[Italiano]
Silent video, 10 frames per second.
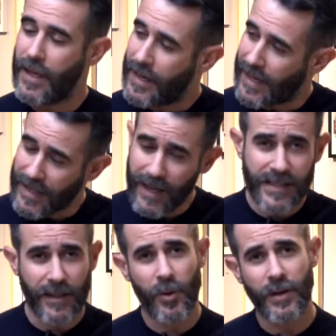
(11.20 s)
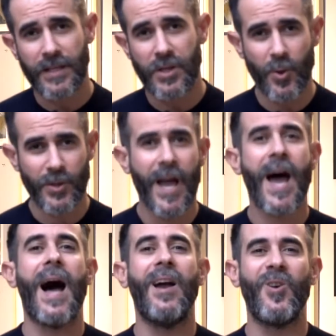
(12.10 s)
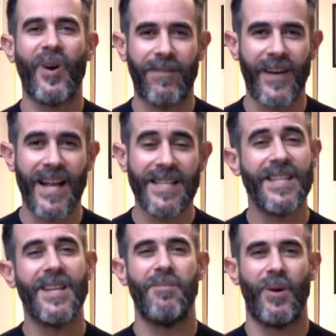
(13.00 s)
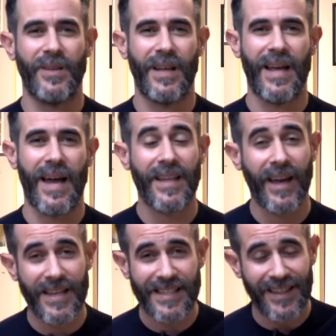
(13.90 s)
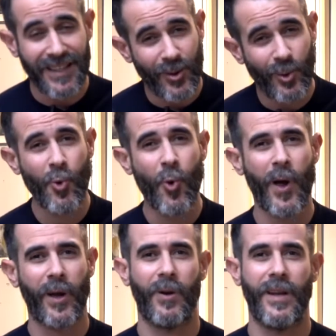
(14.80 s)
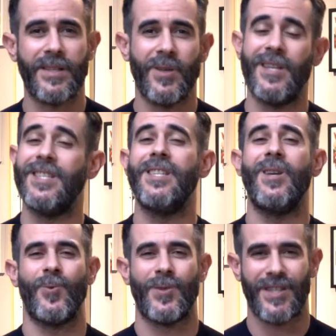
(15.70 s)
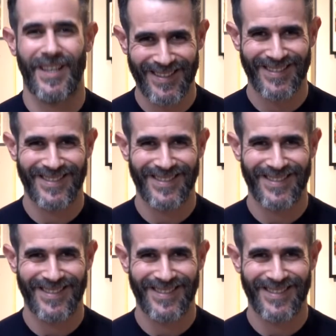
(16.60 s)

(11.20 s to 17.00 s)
La terza Arte con Cas News, ancora falsi nel mondo dell'arte, arrestati due collezionisti russi.